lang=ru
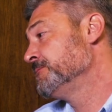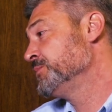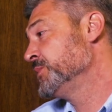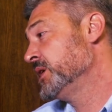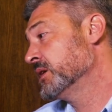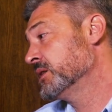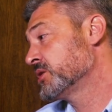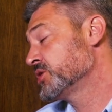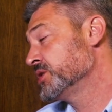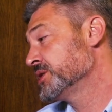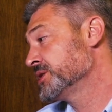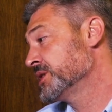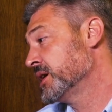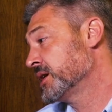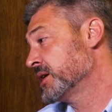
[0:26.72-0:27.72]
я даже
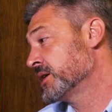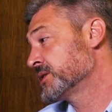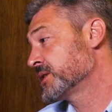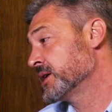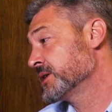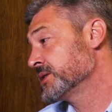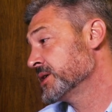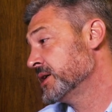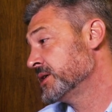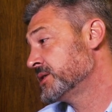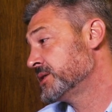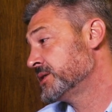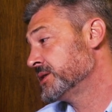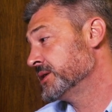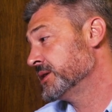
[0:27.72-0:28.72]
не знаю, как
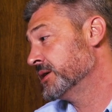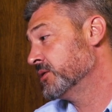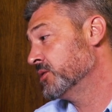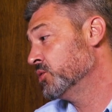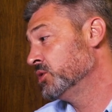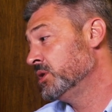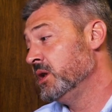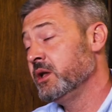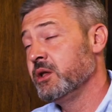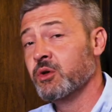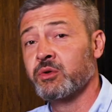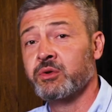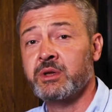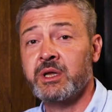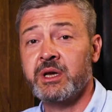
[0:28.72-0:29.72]
сказать, э,
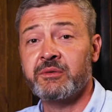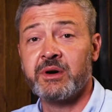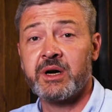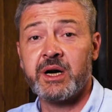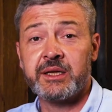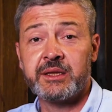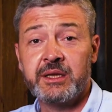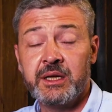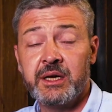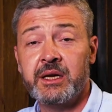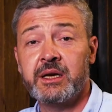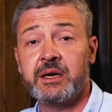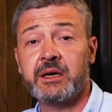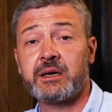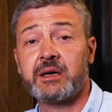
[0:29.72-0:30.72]
удлиненные
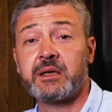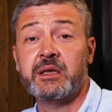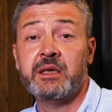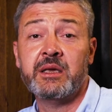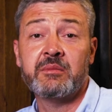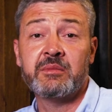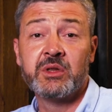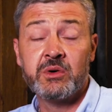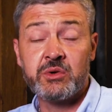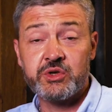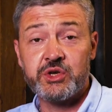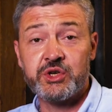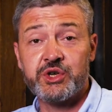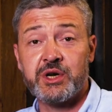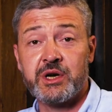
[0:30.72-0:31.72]
выходные
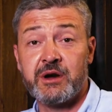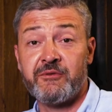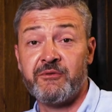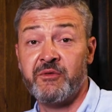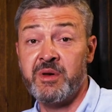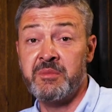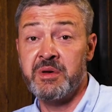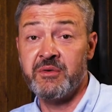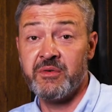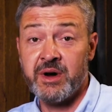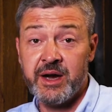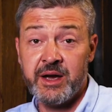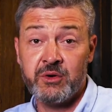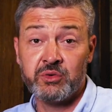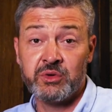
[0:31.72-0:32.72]
немножечко
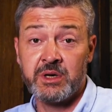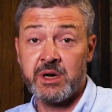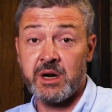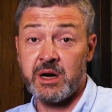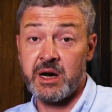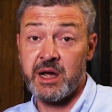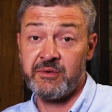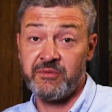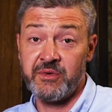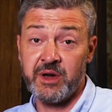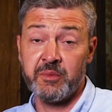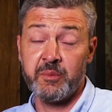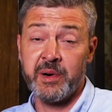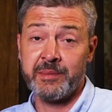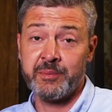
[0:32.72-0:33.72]
выбивают
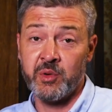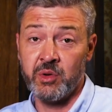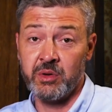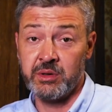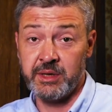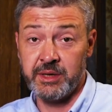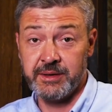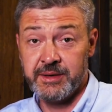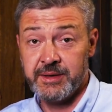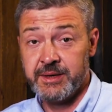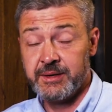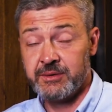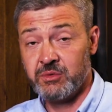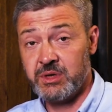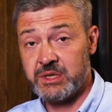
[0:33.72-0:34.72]
график по полной.
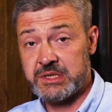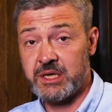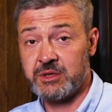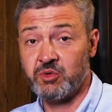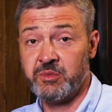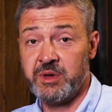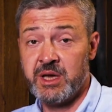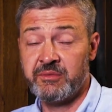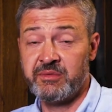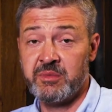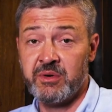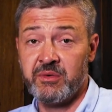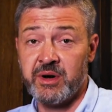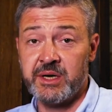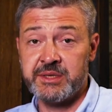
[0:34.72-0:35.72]
Но если это у меня
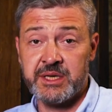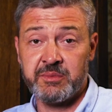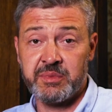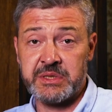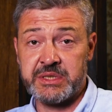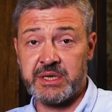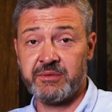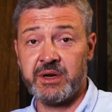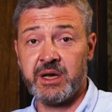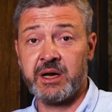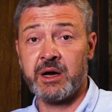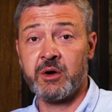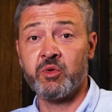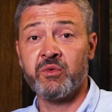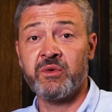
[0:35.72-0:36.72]
выбивается, я
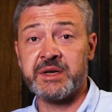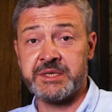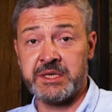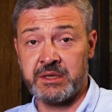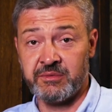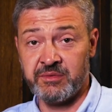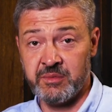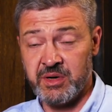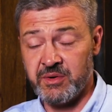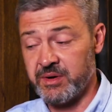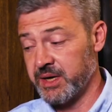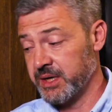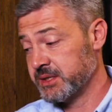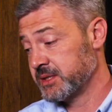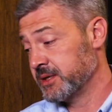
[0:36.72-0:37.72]
представляю, как у вас это
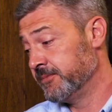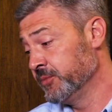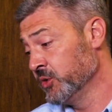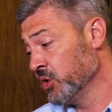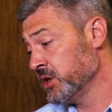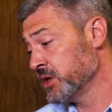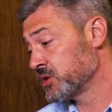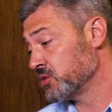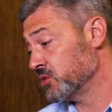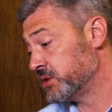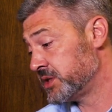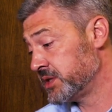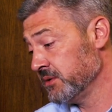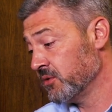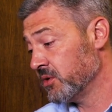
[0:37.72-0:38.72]
выбивается. Но не
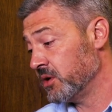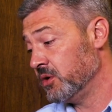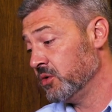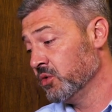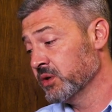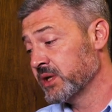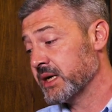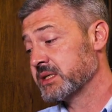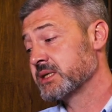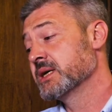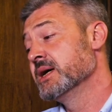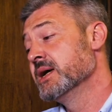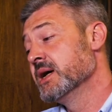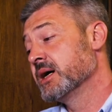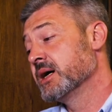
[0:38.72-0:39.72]
суть. Сегодня у нас